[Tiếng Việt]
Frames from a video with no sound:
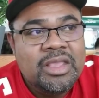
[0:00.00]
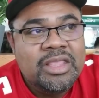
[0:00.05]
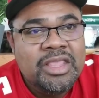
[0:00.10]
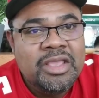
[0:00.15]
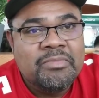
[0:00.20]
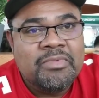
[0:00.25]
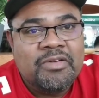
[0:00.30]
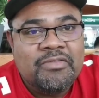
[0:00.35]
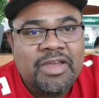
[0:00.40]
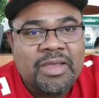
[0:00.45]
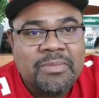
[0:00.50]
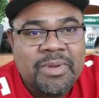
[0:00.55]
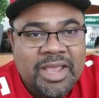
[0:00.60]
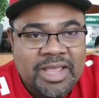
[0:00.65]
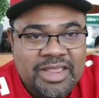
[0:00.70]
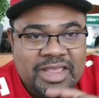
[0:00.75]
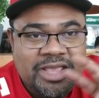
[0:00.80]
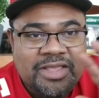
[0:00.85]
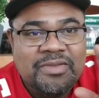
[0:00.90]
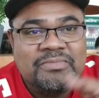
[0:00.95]
nhưng mà về
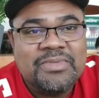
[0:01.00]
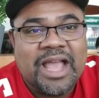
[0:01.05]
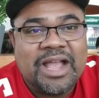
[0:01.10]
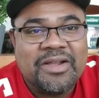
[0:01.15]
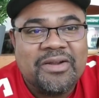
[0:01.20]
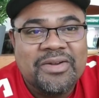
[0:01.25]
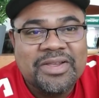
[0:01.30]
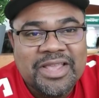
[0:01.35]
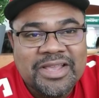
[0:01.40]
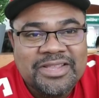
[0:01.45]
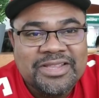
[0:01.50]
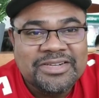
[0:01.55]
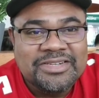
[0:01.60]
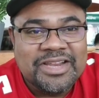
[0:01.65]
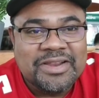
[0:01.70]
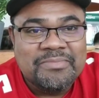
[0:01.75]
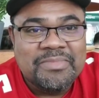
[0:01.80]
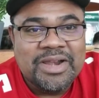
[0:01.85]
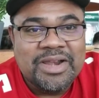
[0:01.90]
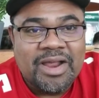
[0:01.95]
Mỹ thì chúng ta còn những chương
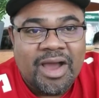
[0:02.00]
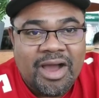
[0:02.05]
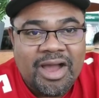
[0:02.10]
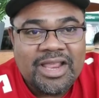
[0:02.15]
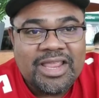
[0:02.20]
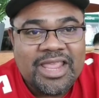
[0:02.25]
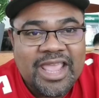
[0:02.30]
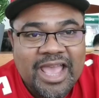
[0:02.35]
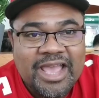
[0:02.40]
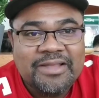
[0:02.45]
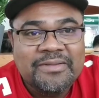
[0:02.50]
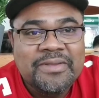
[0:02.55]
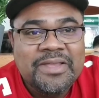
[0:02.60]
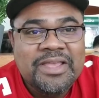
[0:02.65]
trình bên đó nhé